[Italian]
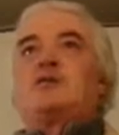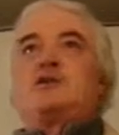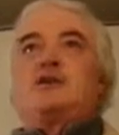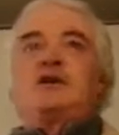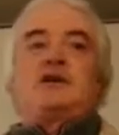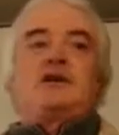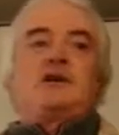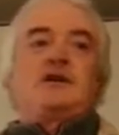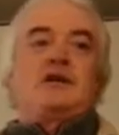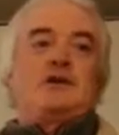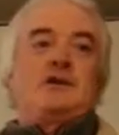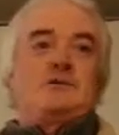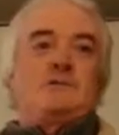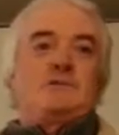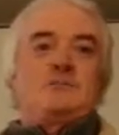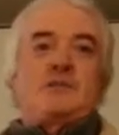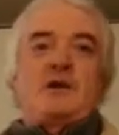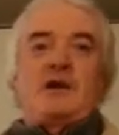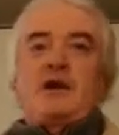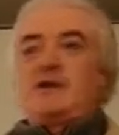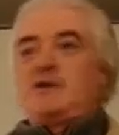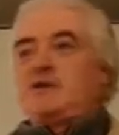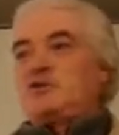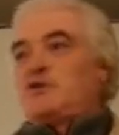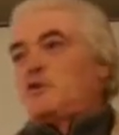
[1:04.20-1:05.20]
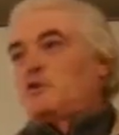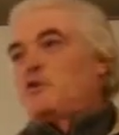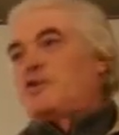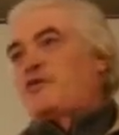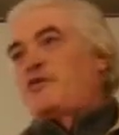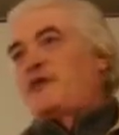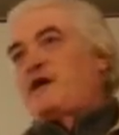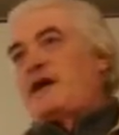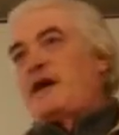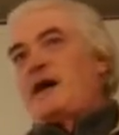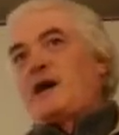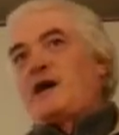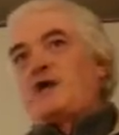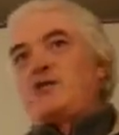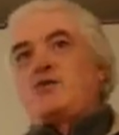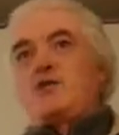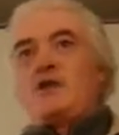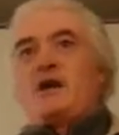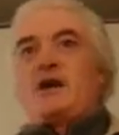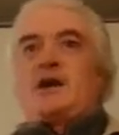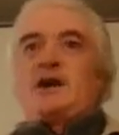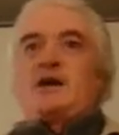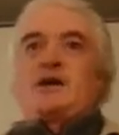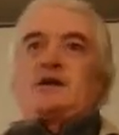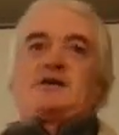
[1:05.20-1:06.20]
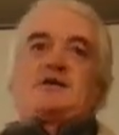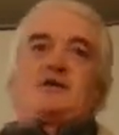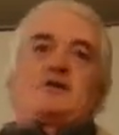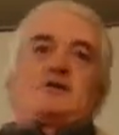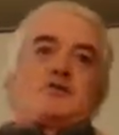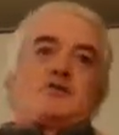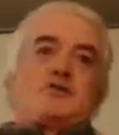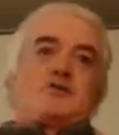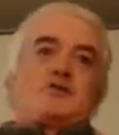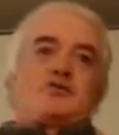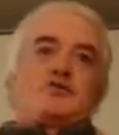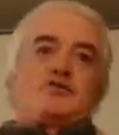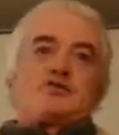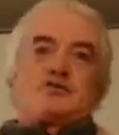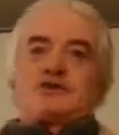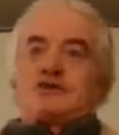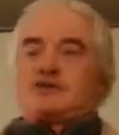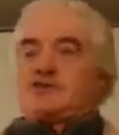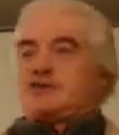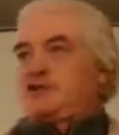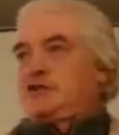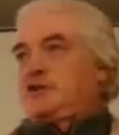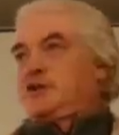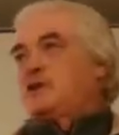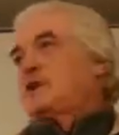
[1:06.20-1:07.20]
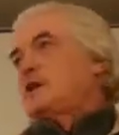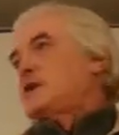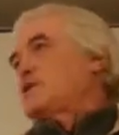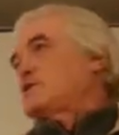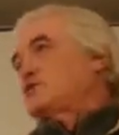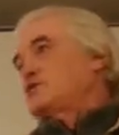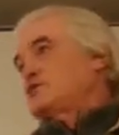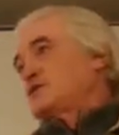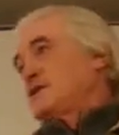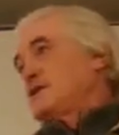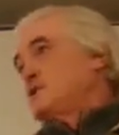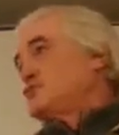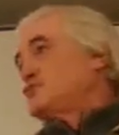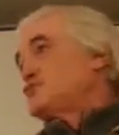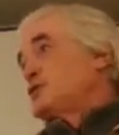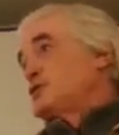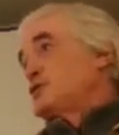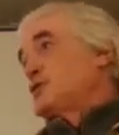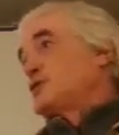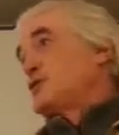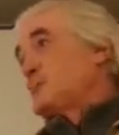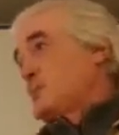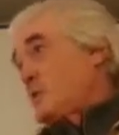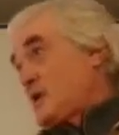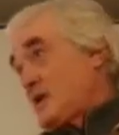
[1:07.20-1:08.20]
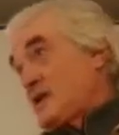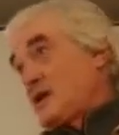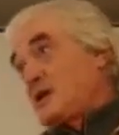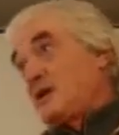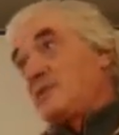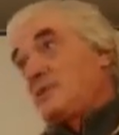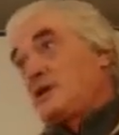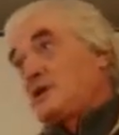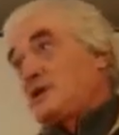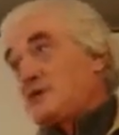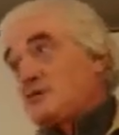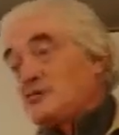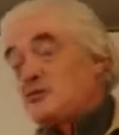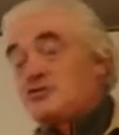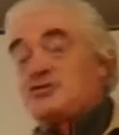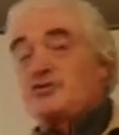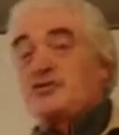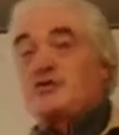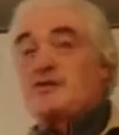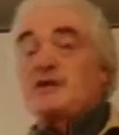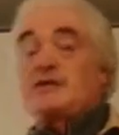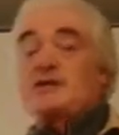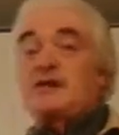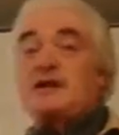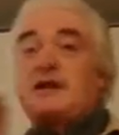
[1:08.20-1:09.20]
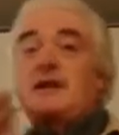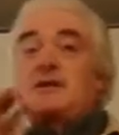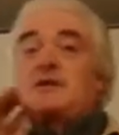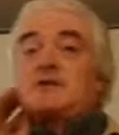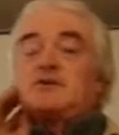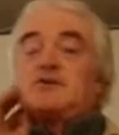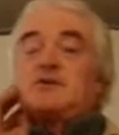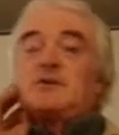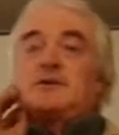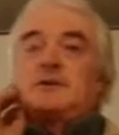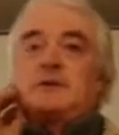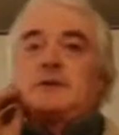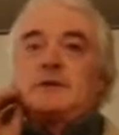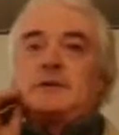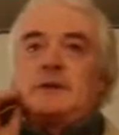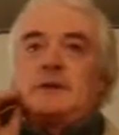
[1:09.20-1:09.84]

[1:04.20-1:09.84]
di entomofauna cosa c'era, cosa non c'era, perché ripeto non sono entrato.